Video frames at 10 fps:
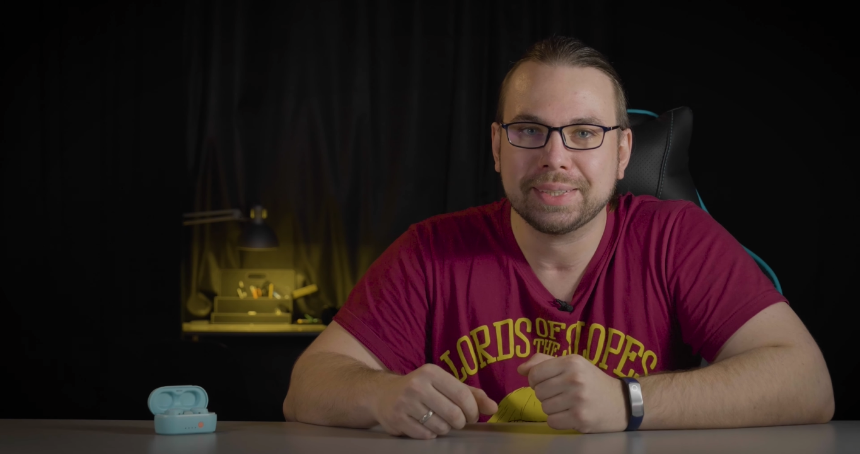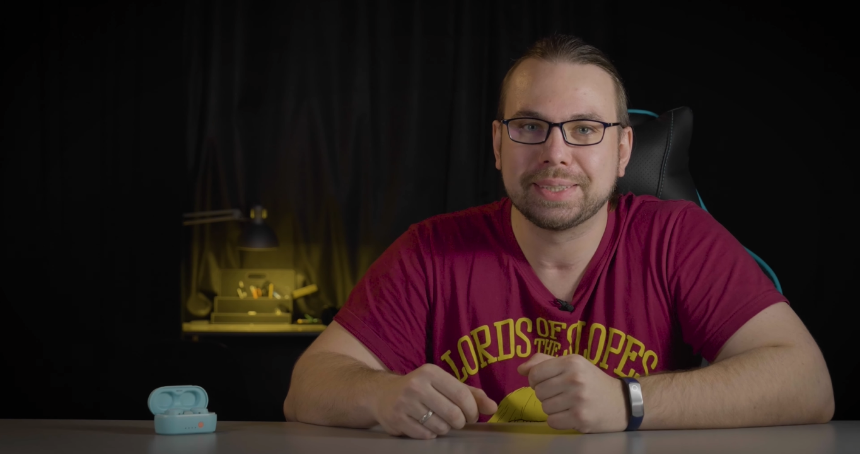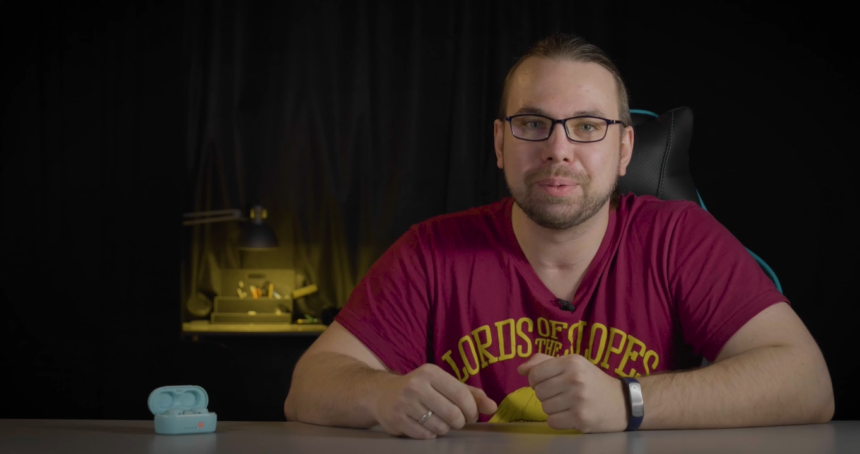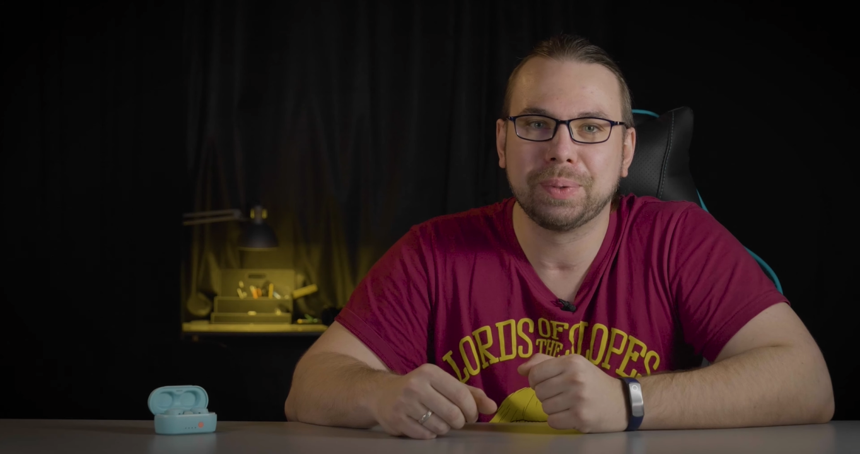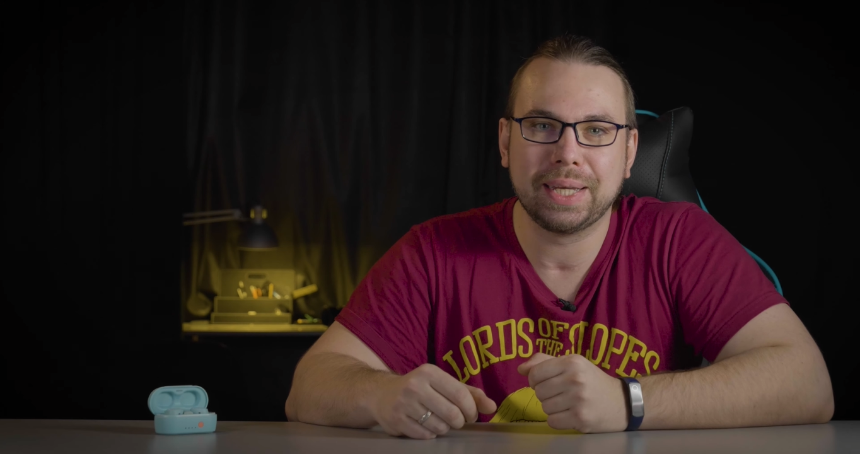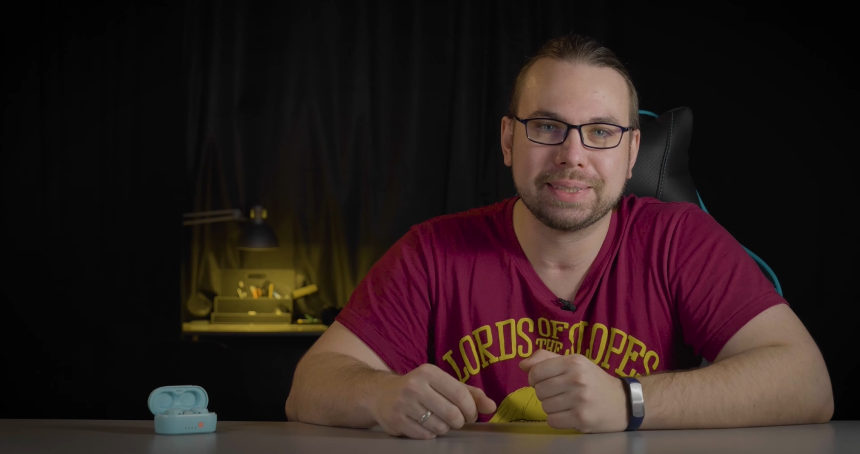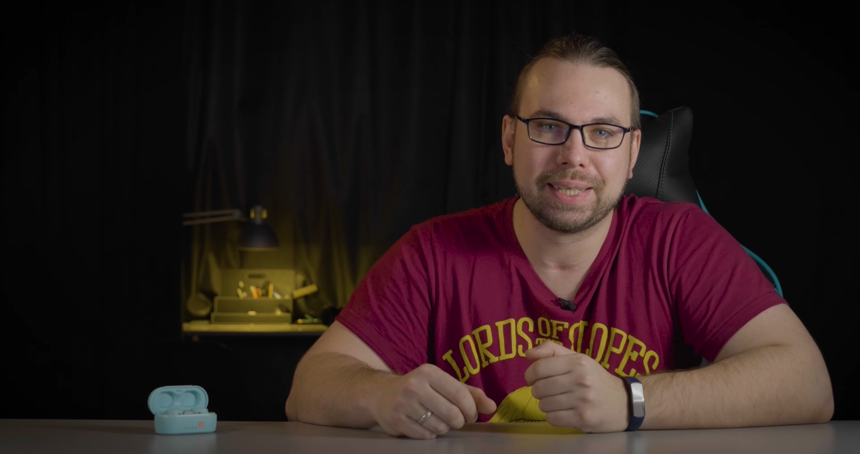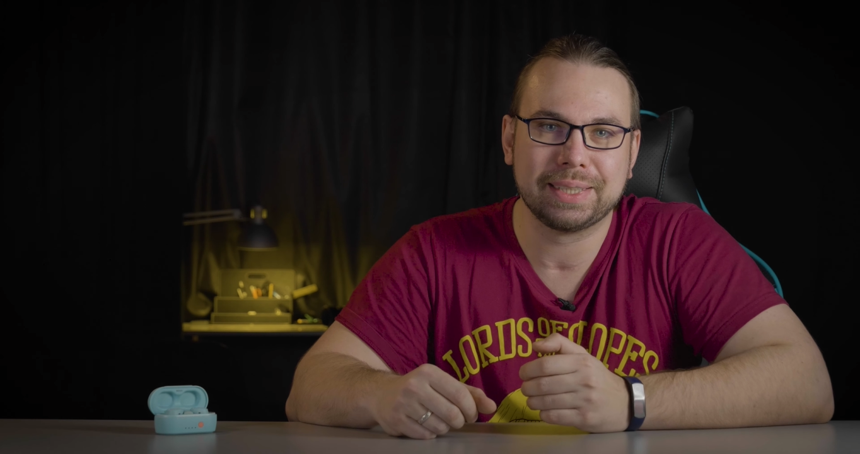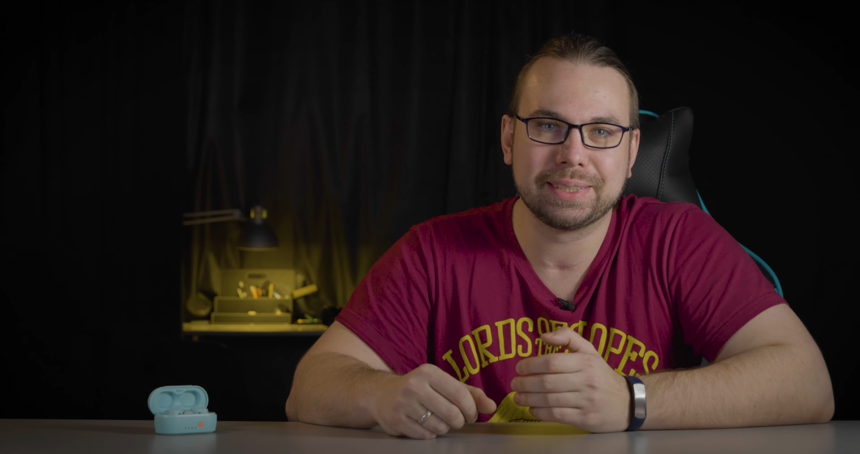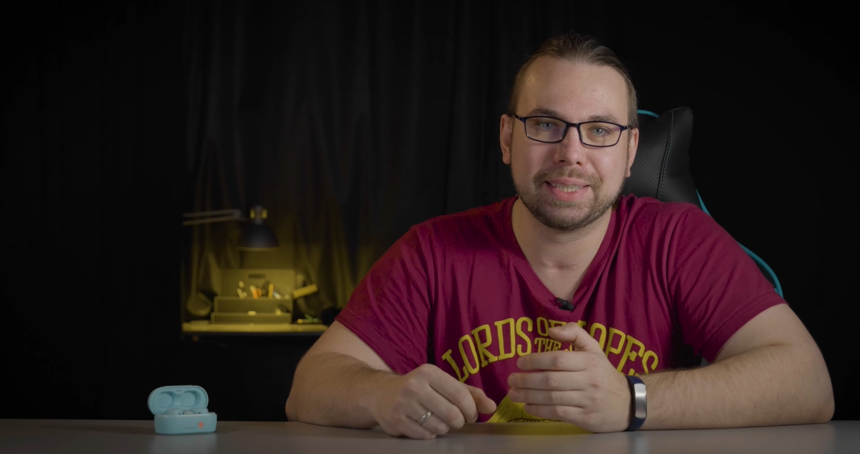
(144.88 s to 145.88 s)
Сам кейс
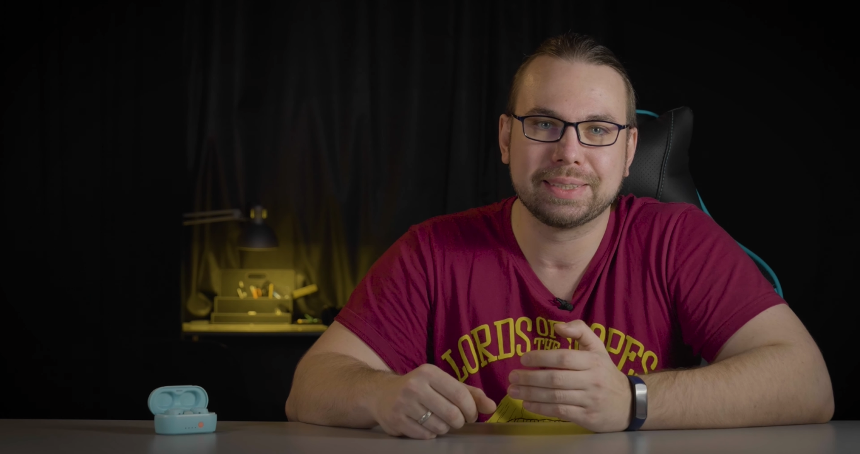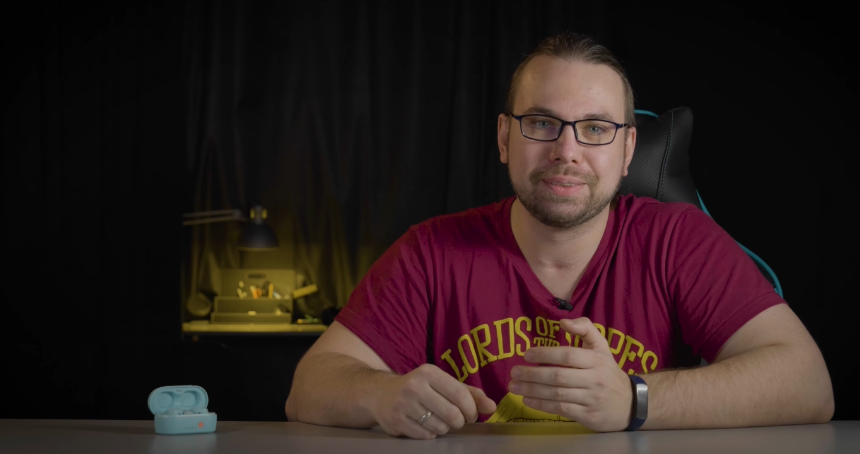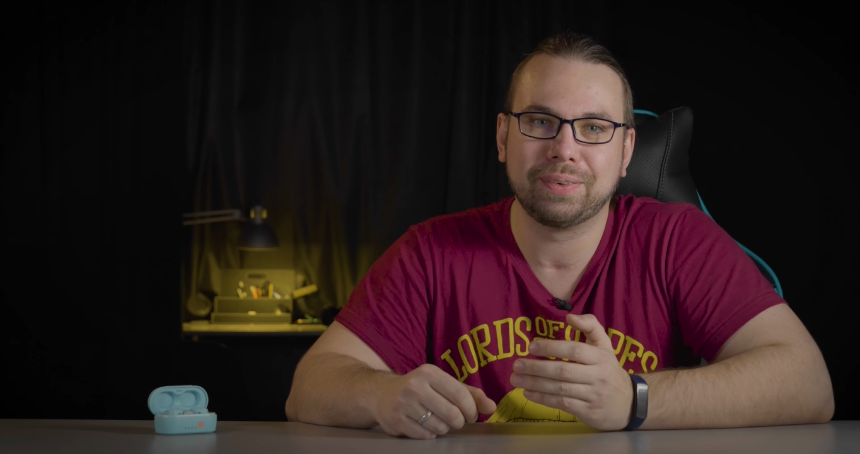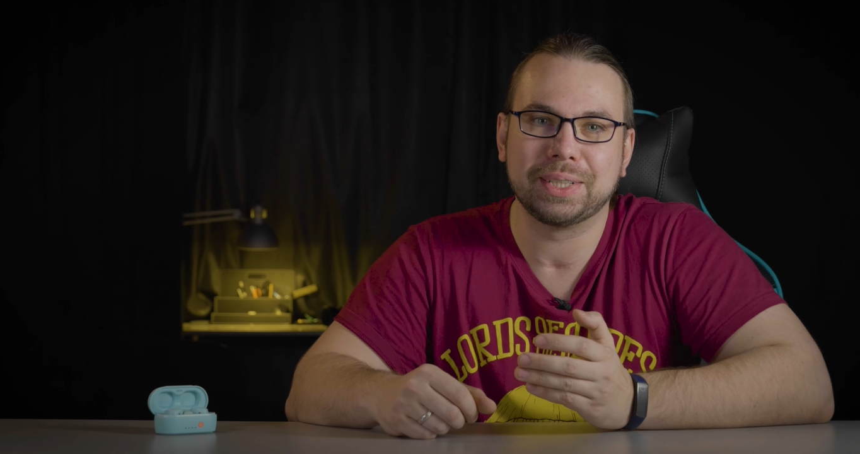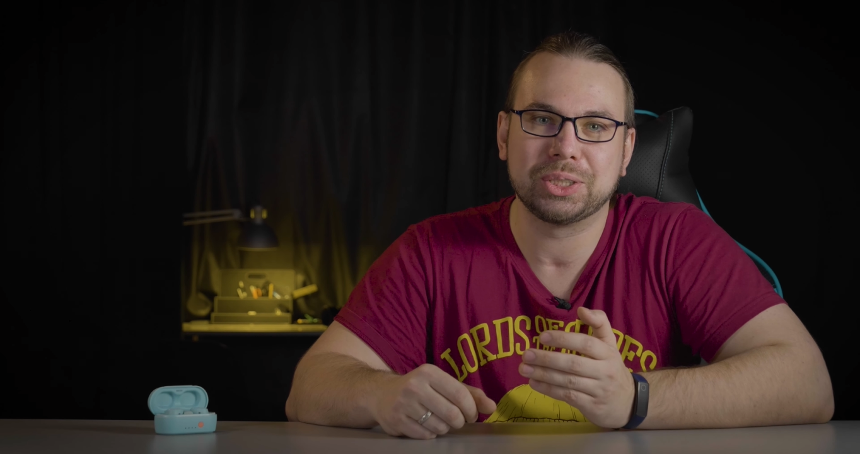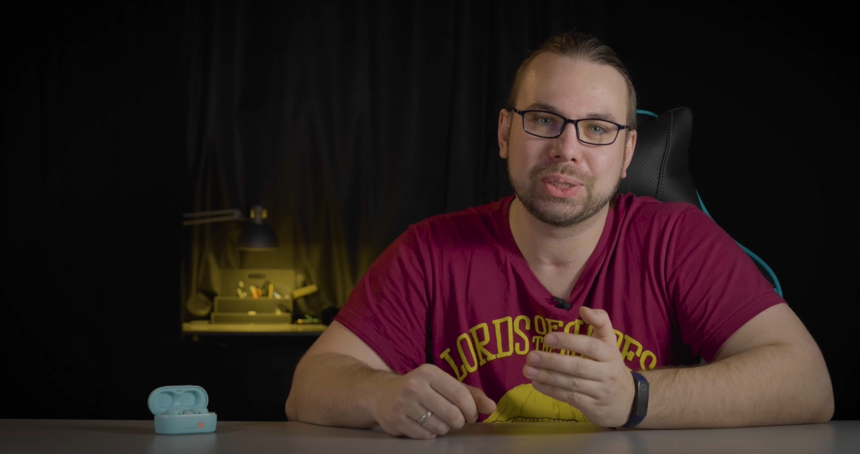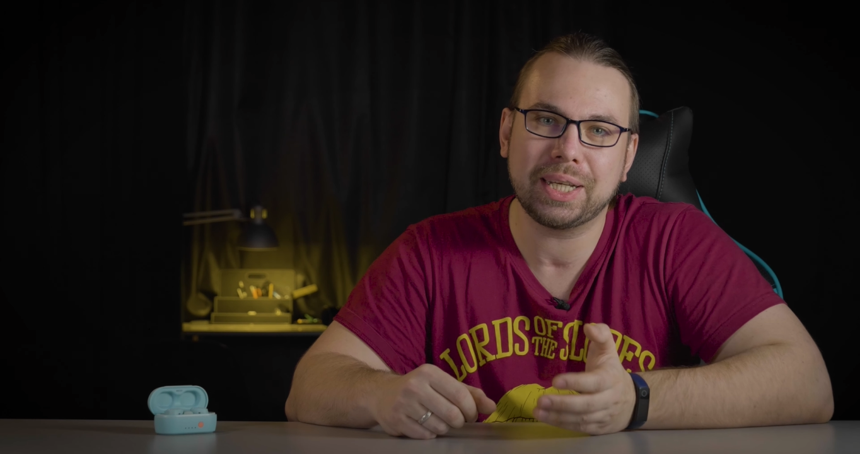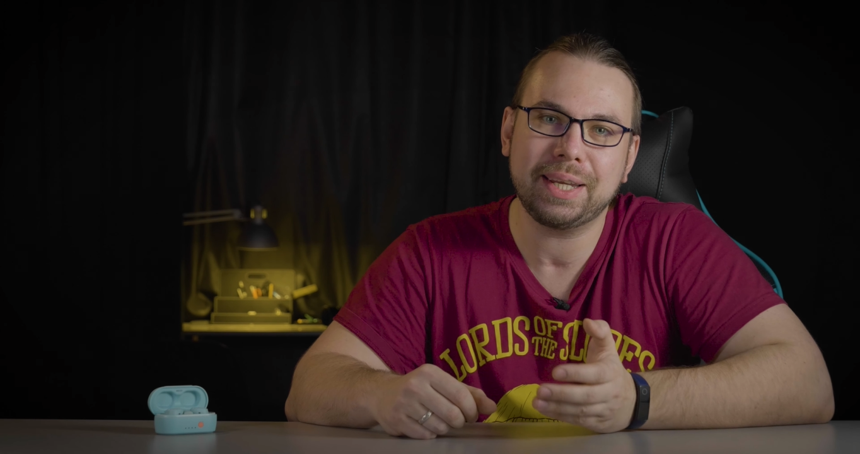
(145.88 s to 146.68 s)
заряжается 2 часа,